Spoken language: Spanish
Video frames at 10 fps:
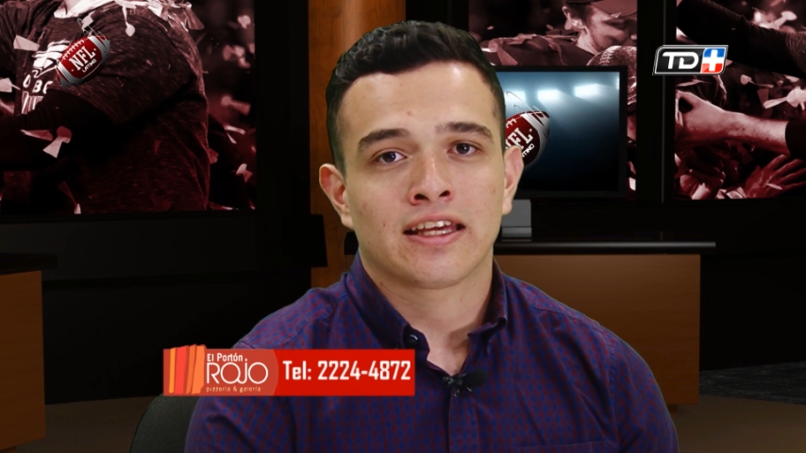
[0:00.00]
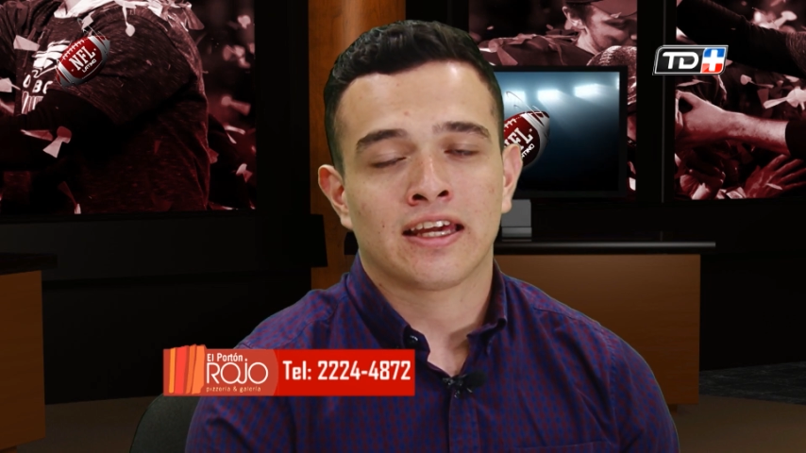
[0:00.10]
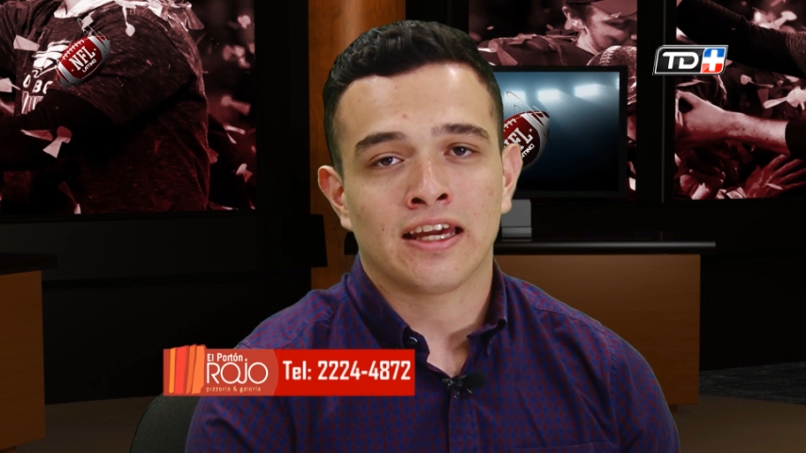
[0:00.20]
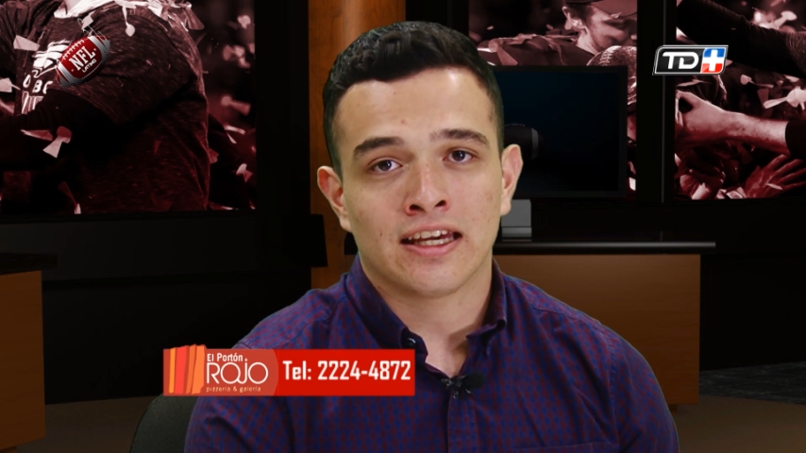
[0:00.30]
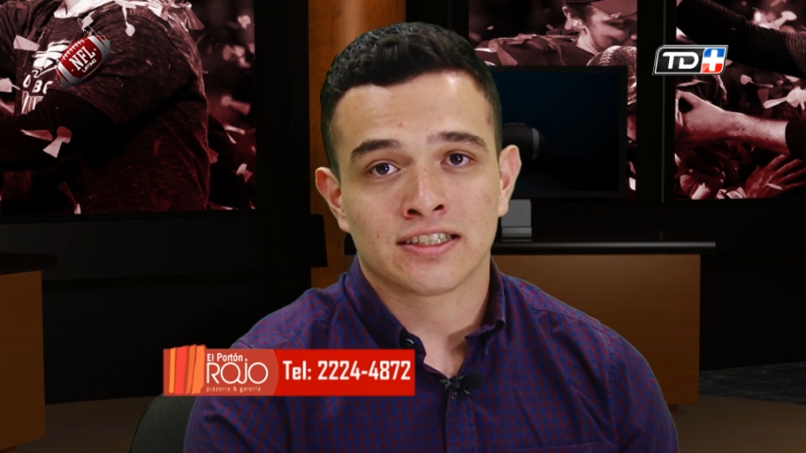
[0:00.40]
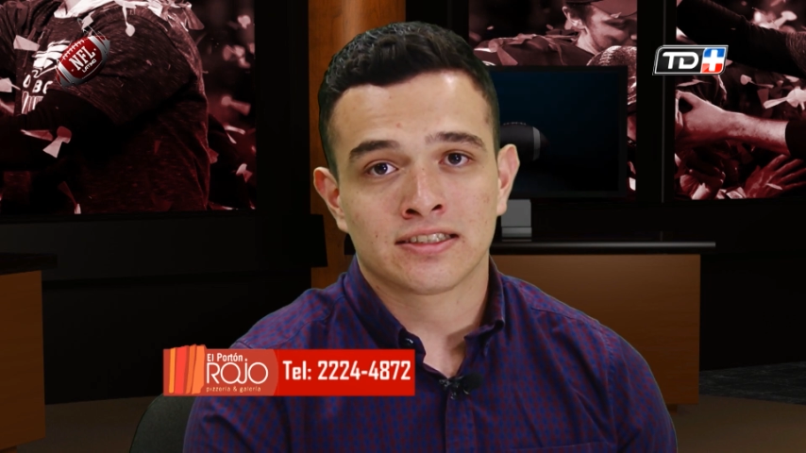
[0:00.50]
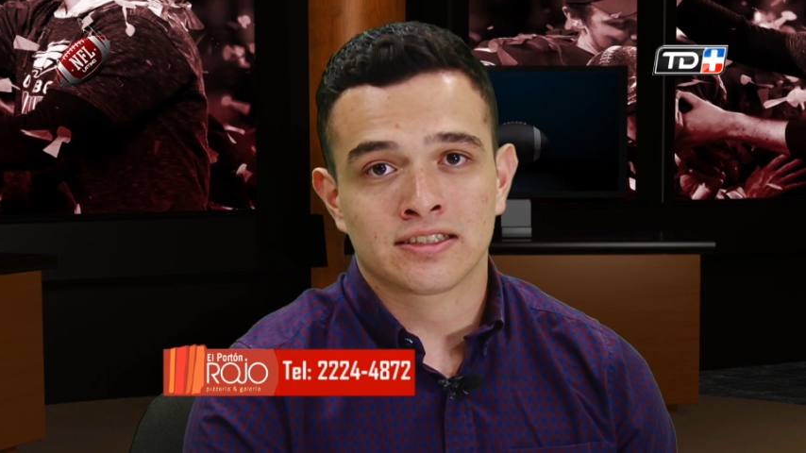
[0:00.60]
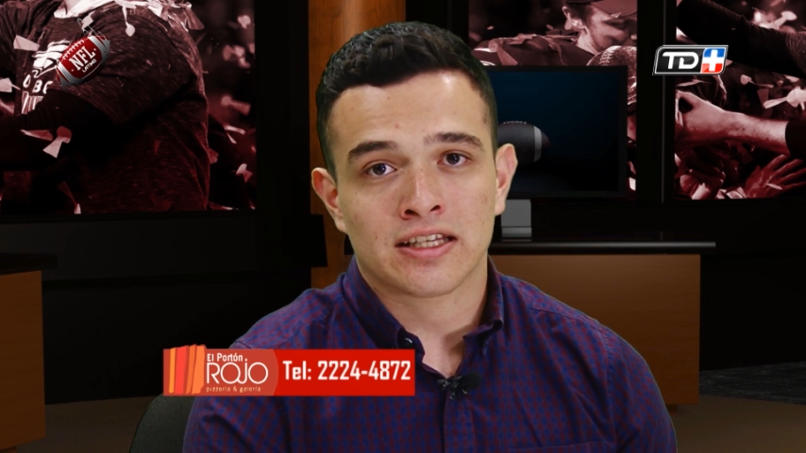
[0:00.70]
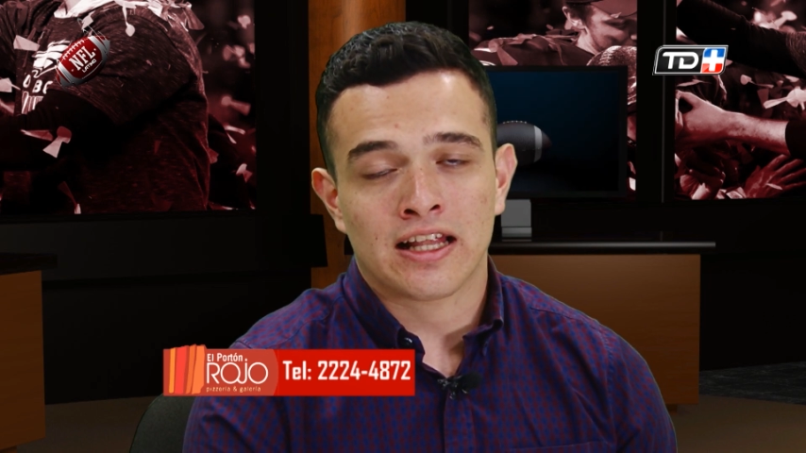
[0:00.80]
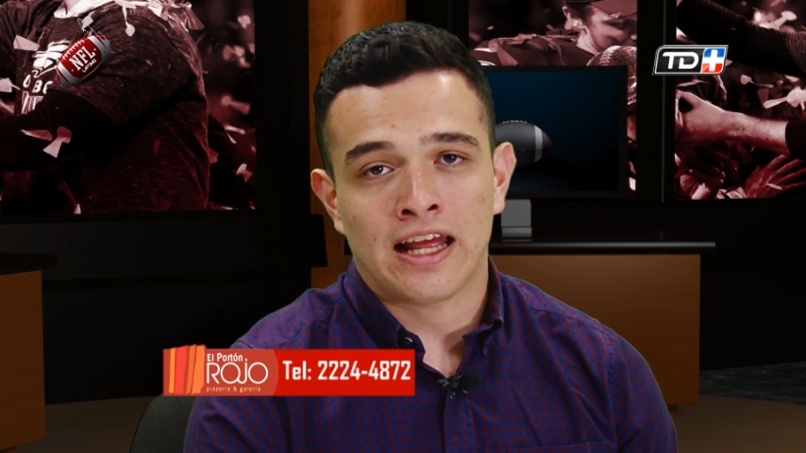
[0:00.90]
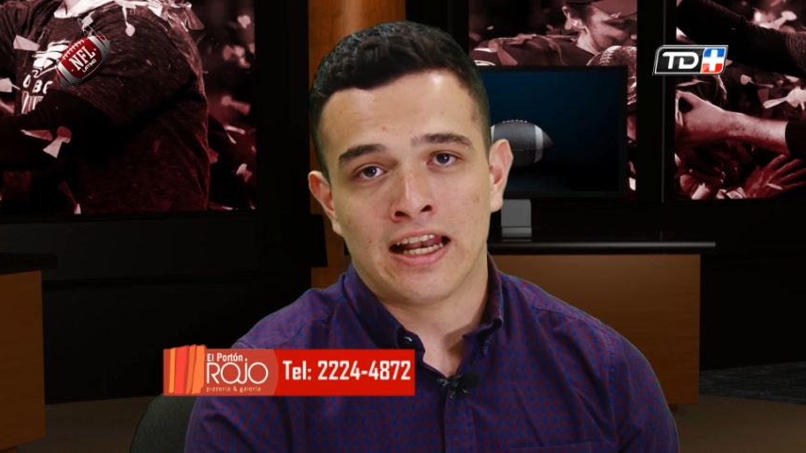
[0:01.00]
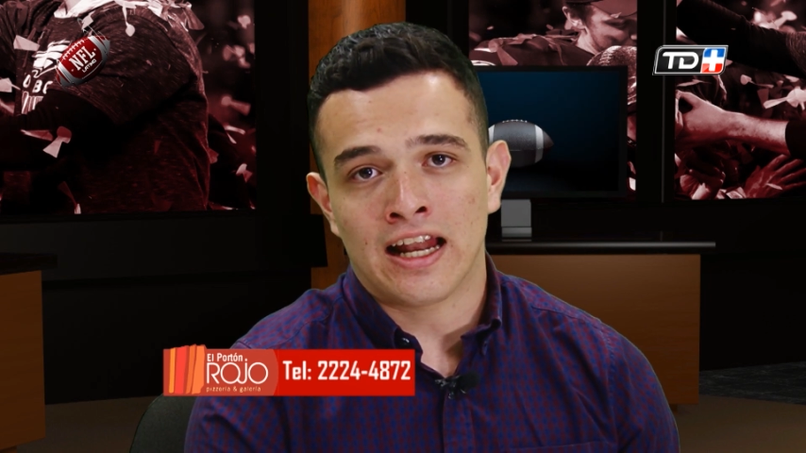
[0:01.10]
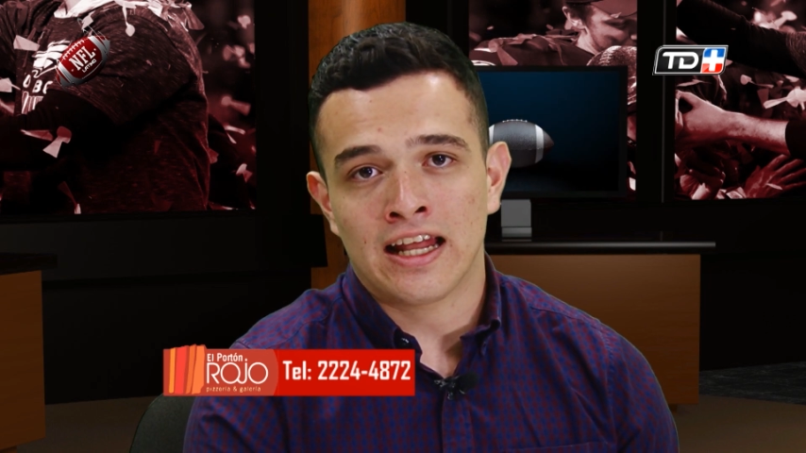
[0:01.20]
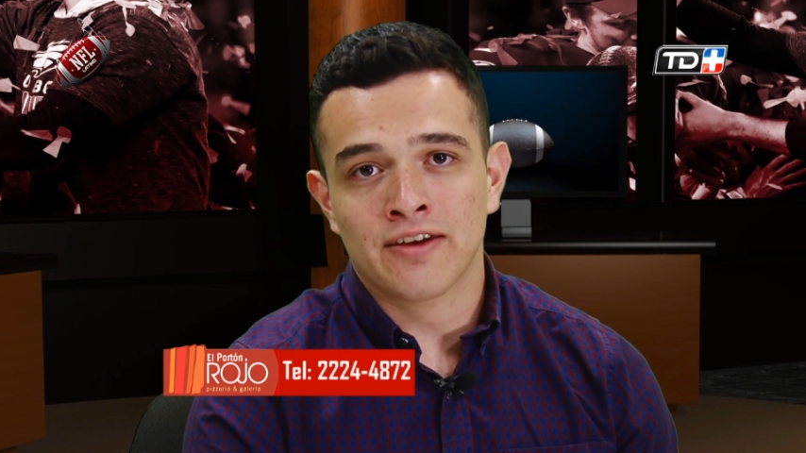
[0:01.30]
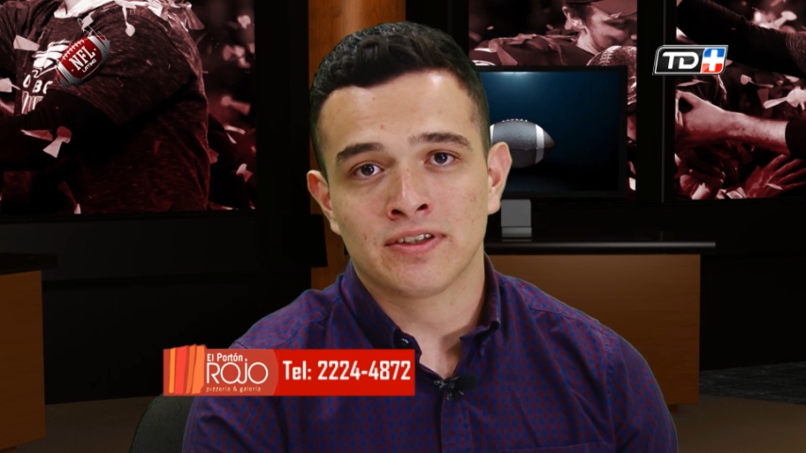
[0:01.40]
que es el
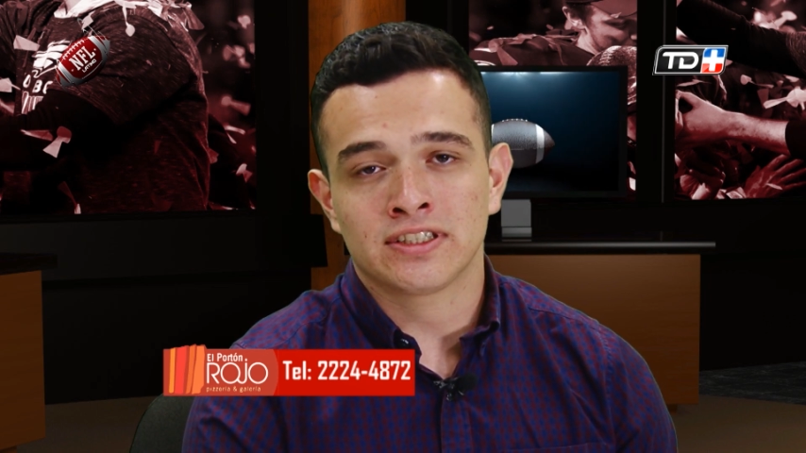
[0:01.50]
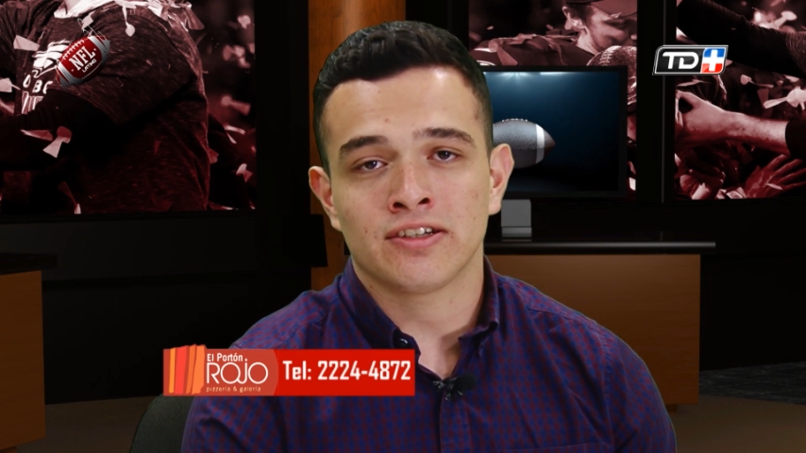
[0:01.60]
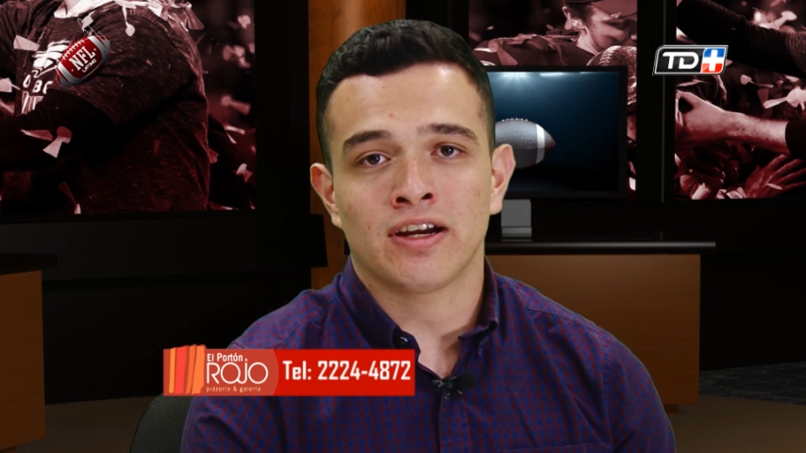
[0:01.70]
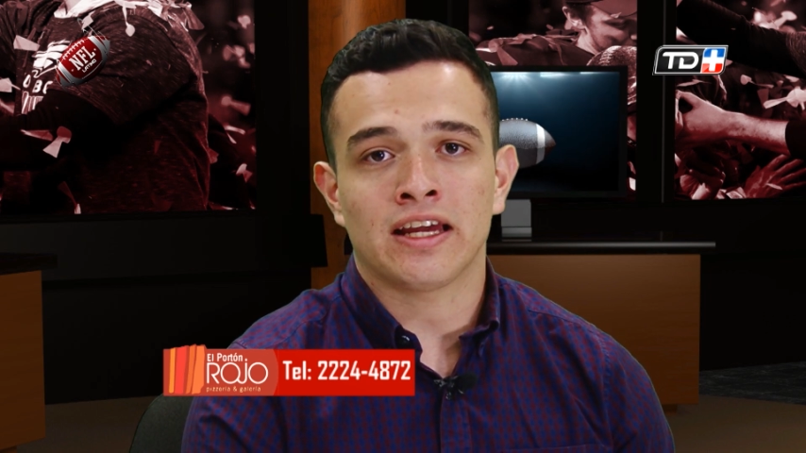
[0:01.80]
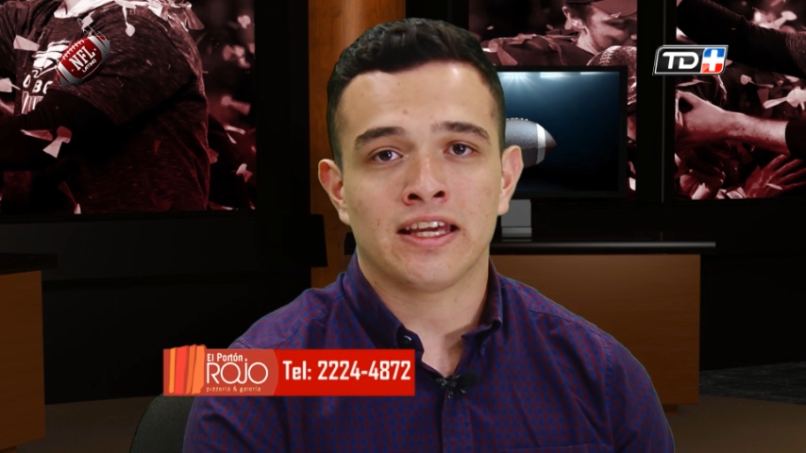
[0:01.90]
ala defensiva